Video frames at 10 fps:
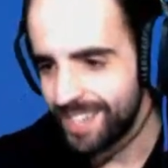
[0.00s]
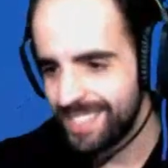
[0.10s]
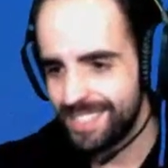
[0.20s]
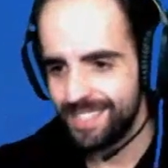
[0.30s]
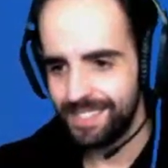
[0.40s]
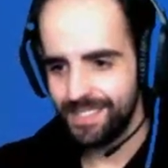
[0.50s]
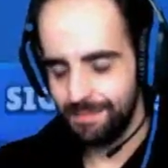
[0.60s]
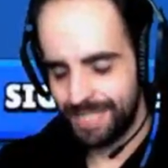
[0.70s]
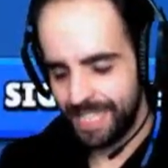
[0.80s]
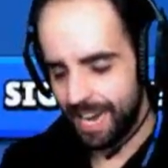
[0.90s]
Vámonos.
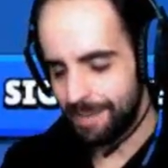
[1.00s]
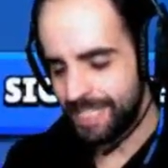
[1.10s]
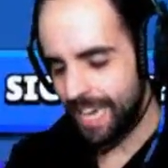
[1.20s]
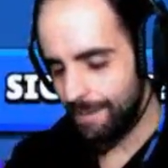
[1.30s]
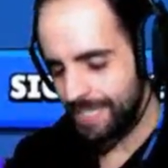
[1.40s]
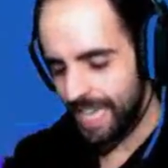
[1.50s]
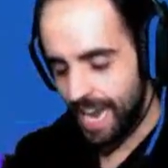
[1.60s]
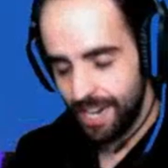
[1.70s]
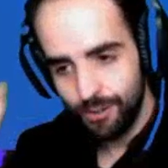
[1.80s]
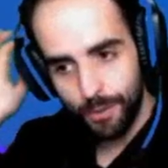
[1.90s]
Bestial, bestial,
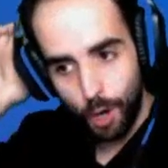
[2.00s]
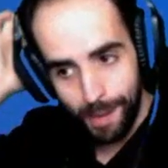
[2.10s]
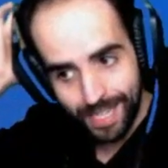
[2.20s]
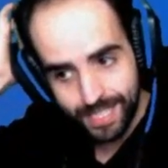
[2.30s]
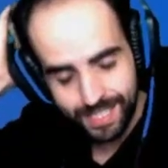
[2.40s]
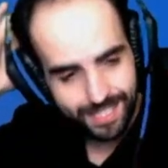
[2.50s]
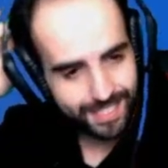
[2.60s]
bestial. No me copas.